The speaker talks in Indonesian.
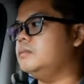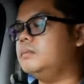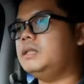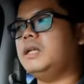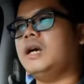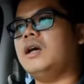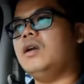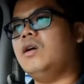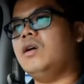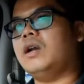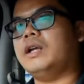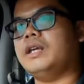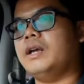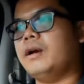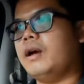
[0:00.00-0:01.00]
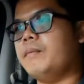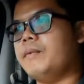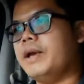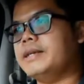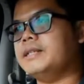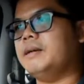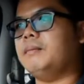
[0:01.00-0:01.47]
cuman ya kalau orangnya
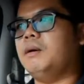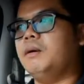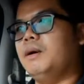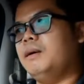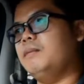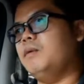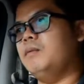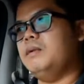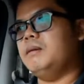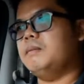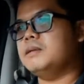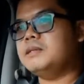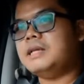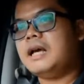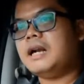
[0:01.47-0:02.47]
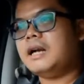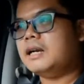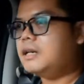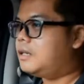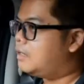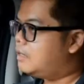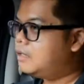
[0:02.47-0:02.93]
nggak biasa bawa mobil besar
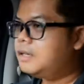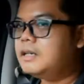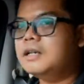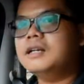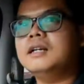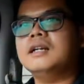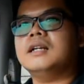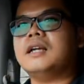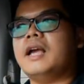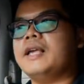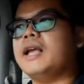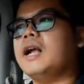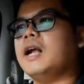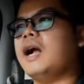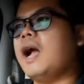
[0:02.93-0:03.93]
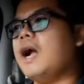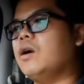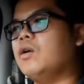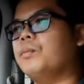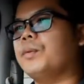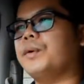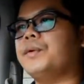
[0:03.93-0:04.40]
kayaknya agak
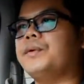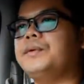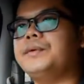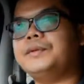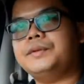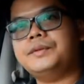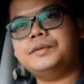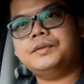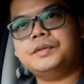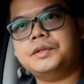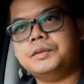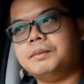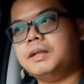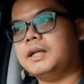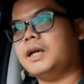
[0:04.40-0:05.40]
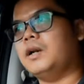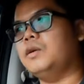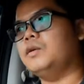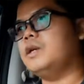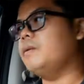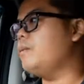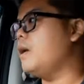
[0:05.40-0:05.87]
kagok bro cuman
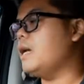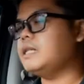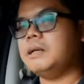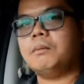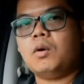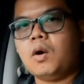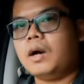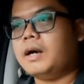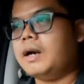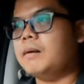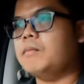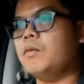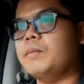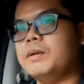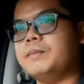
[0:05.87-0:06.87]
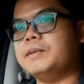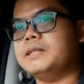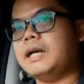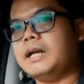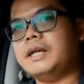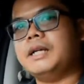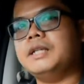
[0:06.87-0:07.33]
kalau udah biasa bawa agak mobil
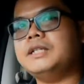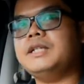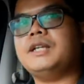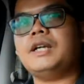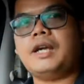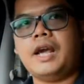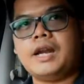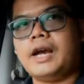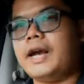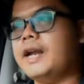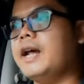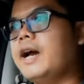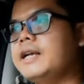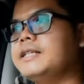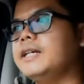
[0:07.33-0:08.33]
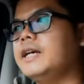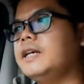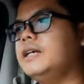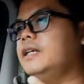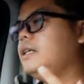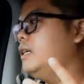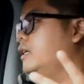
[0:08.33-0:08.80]
besar gini sih enak-enak aja
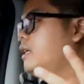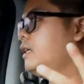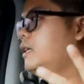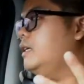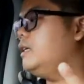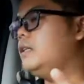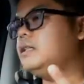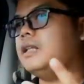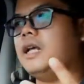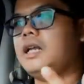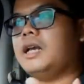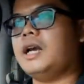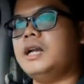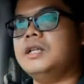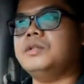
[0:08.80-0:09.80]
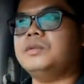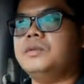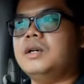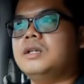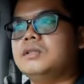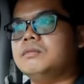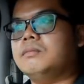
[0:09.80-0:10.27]
Tarik tarikannya
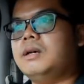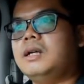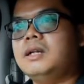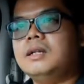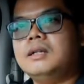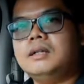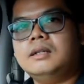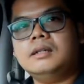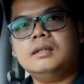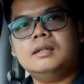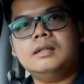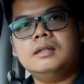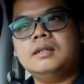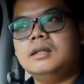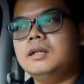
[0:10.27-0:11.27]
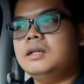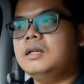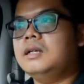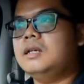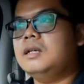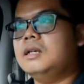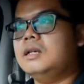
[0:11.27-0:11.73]
juga cuman
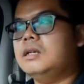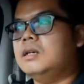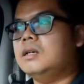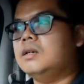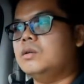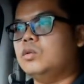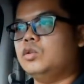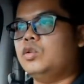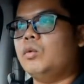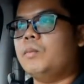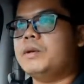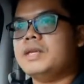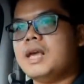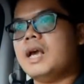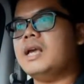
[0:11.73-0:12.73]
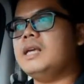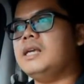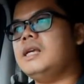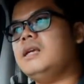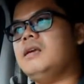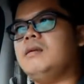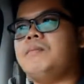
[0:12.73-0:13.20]
untuk
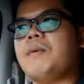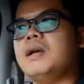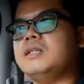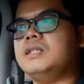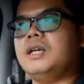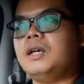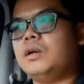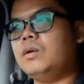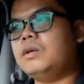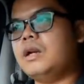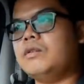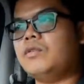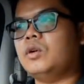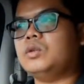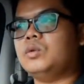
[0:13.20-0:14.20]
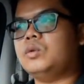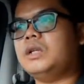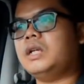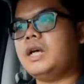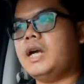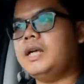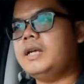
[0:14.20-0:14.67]
menyaingi Pajero dan
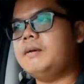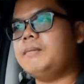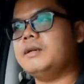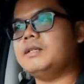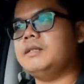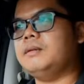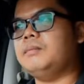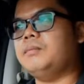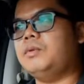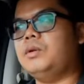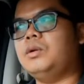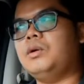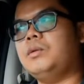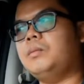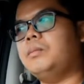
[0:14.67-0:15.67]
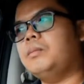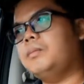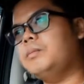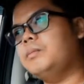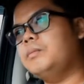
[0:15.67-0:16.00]
Fortuner kayaknya masih belum